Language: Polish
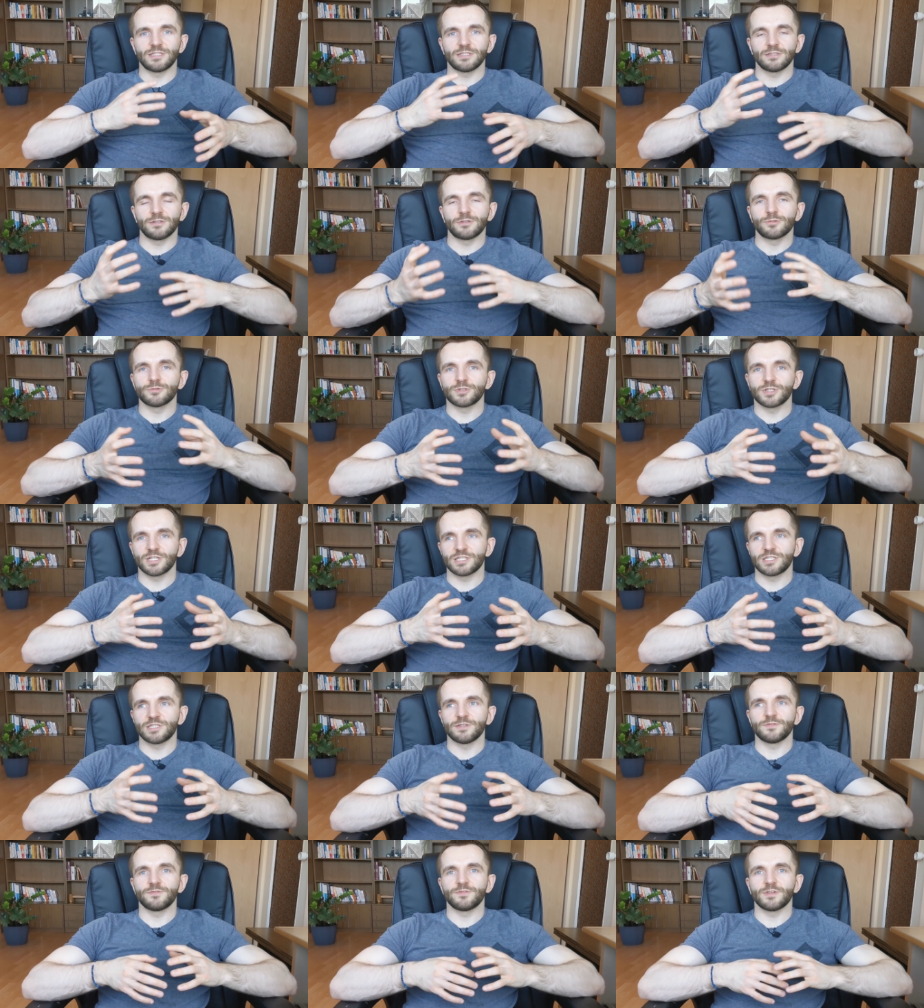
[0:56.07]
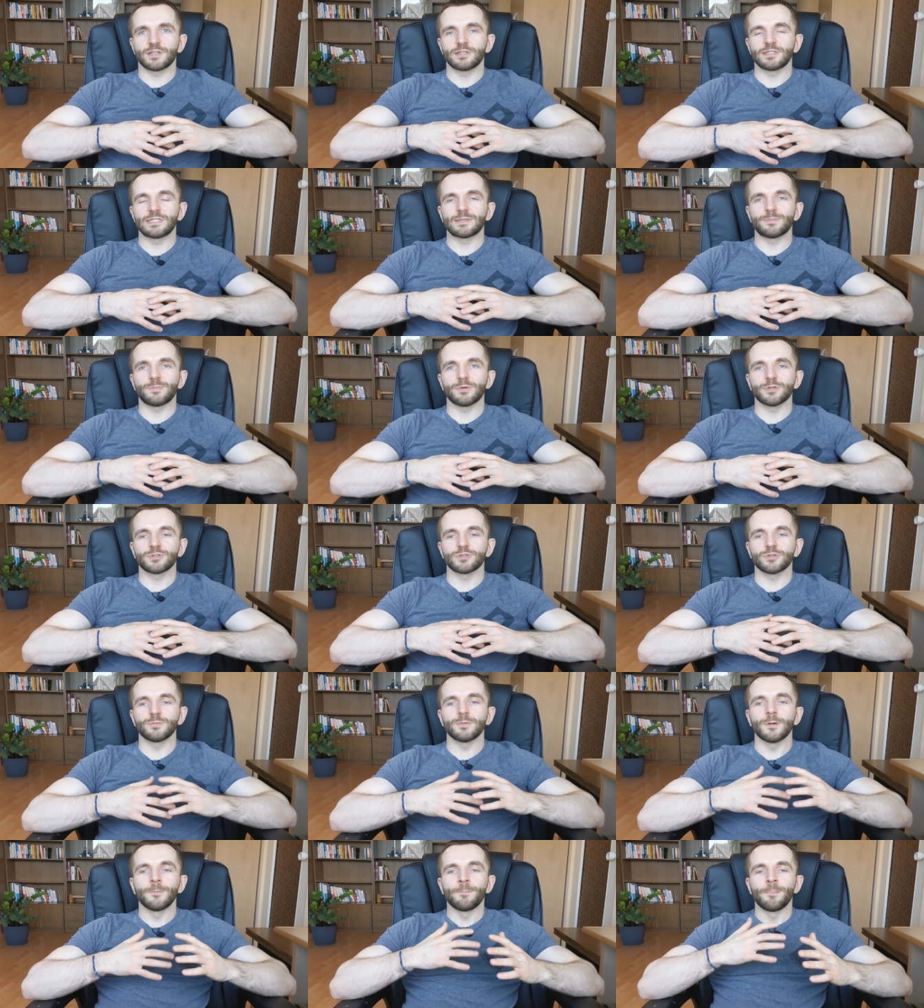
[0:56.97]
e, ruszać się w jakiś
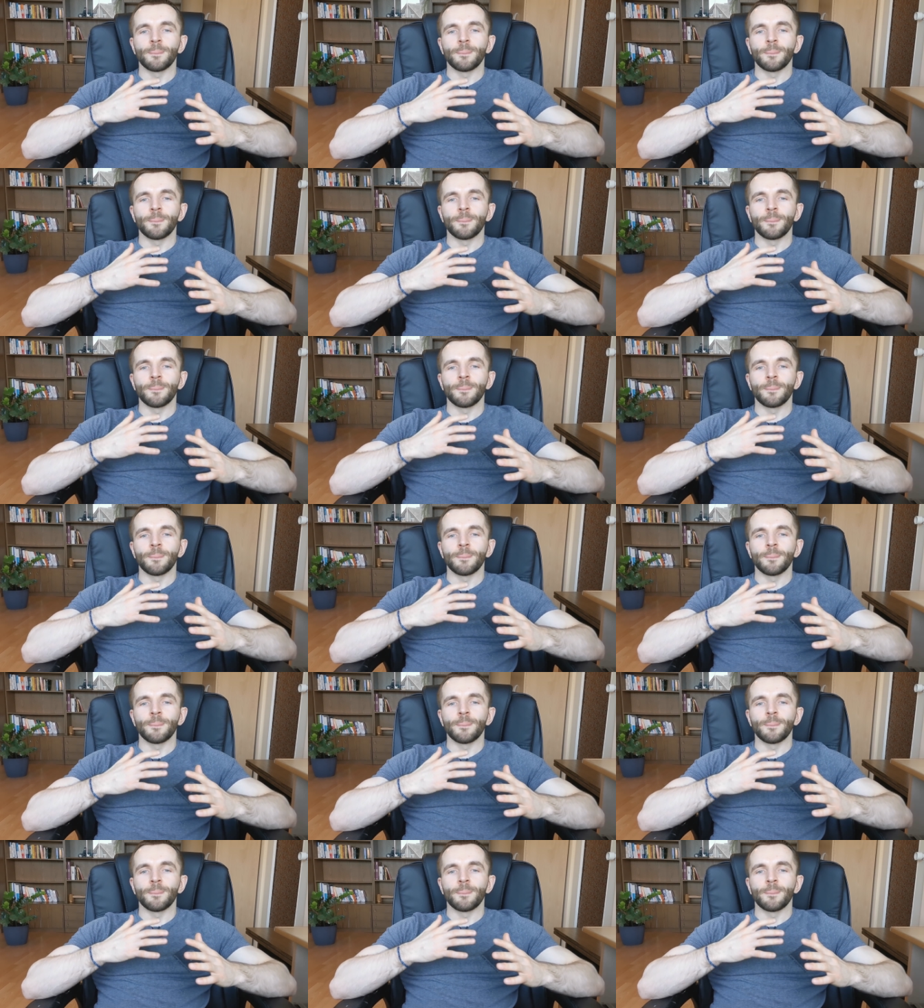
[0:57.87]
sposób.